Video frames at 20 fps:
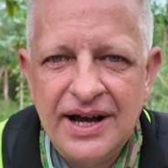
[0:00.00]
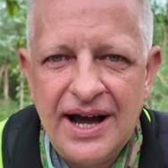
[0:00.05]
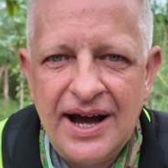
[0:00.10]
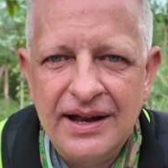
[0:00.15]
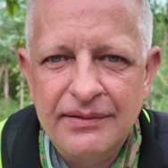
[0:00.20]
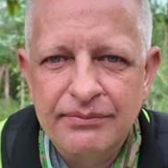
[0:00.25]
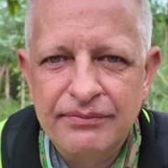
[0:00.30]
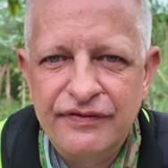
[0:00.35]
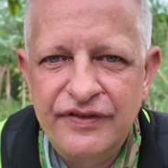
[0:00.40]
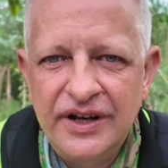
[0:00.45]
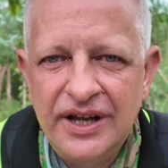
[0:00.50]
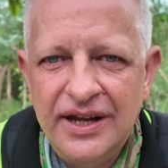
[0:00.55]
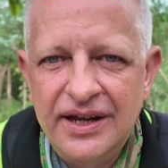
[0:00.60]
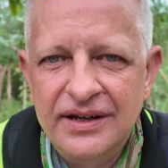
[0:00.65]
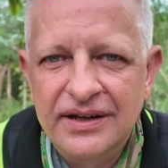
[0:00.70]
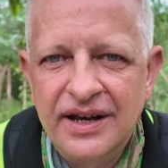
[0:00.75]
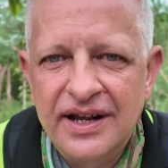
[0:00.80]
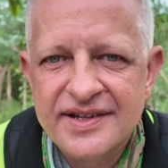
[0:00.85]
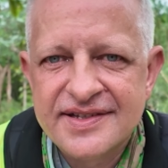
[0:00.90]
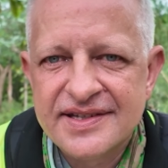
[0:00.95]
Garten
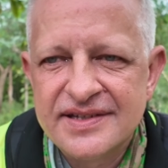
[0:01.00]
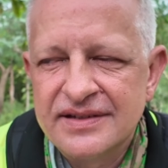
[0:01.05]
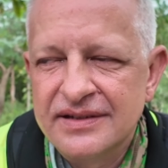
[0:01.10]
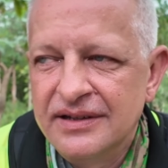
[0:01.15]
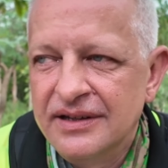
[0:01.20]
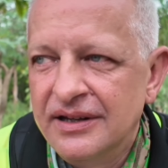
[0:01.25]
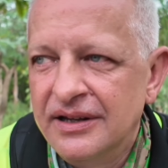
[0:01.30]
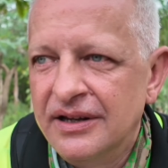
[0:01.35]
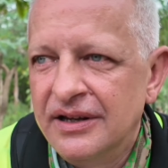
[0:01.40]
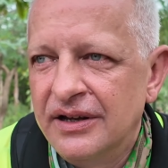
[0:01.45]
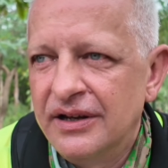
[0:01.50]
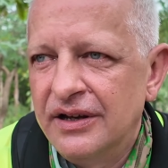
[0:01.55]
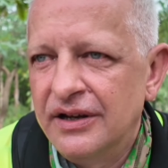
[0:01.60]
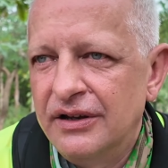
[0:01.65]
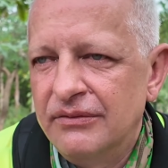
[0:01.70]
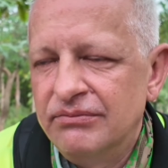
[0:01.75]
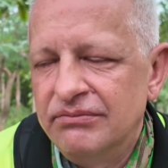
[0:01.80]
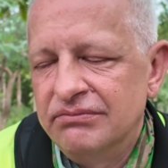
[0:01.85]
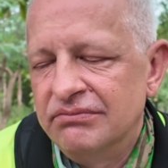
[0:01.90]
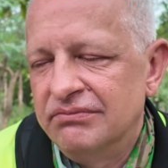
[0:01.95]
pflegen lassen?
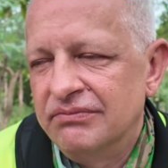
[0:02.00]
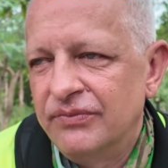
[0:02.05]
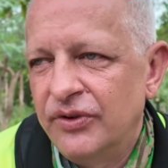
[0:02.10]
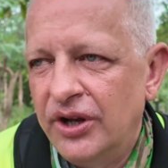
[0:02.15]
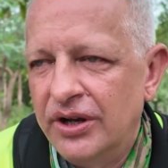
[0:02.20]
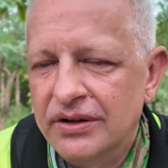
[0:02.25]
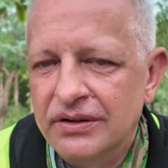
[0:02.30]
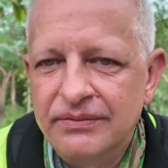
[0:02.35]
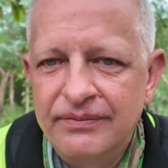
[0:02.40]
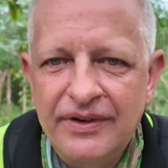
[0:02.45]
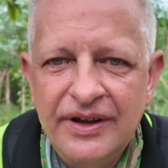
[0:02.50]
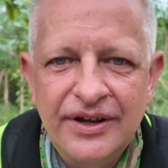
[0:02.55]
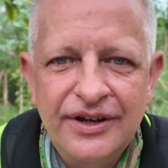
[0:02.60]
Ähm, ja,